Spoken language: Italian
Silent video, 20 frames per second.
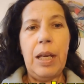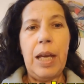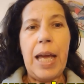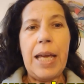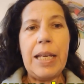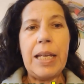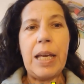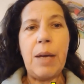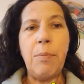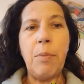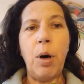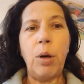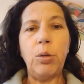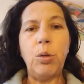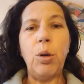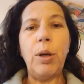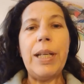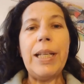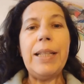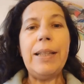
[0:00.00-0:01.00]
e in che
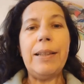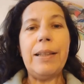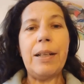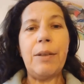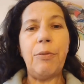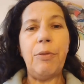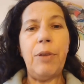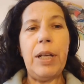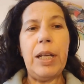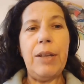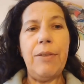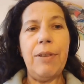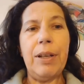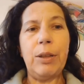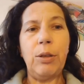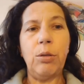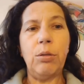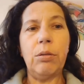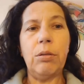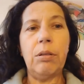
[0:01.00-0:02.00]
modo
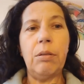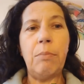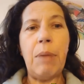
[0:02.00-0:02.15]
interferivano?